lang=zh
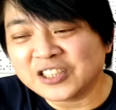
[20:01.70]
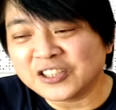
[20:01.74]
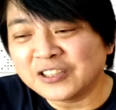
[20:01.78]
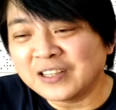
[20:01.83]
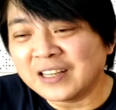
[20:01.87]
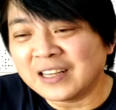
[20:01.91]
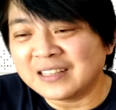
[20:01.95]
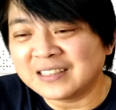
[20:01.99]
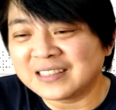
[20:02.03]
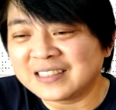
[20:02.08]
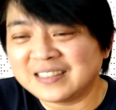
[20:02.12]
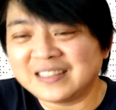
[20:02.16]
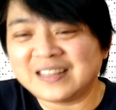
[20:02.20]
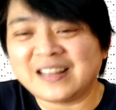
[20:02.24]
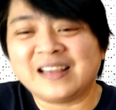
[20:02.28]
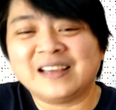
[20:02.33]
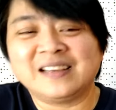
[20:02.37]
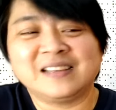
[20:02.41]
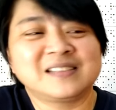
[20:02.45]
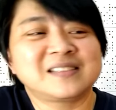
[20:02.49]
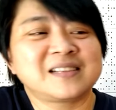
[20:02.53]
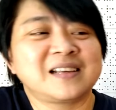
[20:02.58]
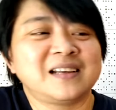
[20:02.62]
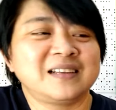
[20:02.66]
抽到是哪
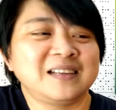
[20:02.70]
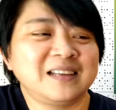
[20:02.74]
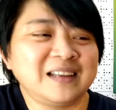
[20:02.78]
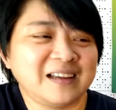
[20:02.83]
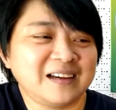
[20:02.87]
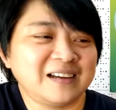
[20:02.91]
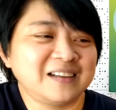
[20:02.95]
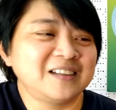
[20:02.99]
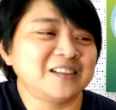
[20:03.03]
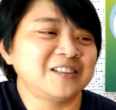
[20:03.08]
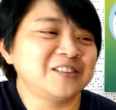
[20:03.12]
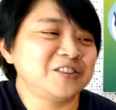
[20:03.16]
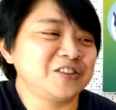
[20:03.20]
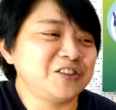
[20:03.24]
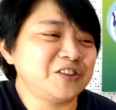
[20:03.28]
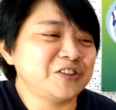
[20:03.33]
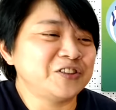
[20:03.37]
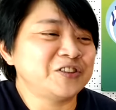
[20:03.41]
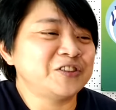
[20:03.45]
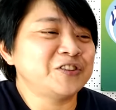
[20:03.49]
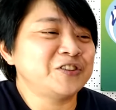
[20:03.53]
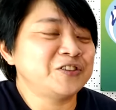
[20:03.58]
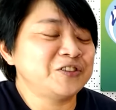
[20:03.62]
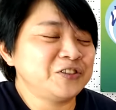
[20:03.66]
一张，然后你
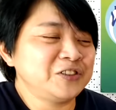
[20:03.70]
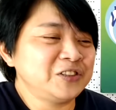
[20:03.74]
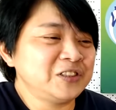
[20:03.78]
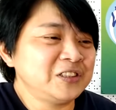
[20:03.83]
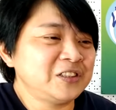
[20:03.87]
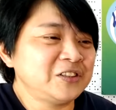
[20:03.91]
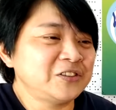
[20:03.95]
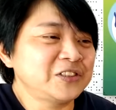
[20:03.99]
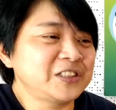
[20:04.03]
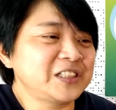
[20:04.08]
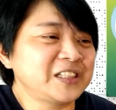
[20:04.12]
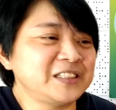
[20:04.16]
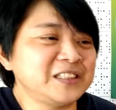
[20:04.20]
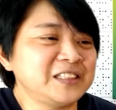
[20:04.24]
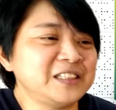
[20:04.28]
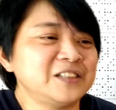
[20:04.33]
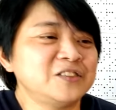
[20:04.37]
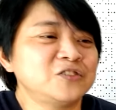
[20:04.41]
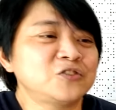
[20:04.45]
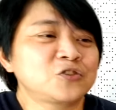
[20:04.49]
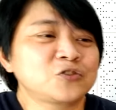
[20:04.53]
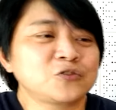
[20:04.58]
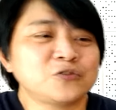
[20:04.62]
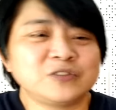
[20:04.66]
就你就呈
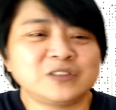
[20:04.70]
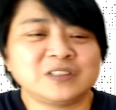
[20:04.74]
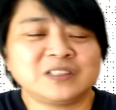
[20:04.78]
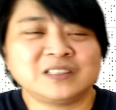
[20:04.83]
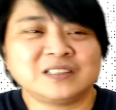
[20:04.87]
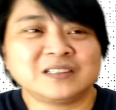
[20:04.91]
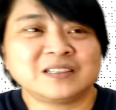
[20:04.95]
现出。那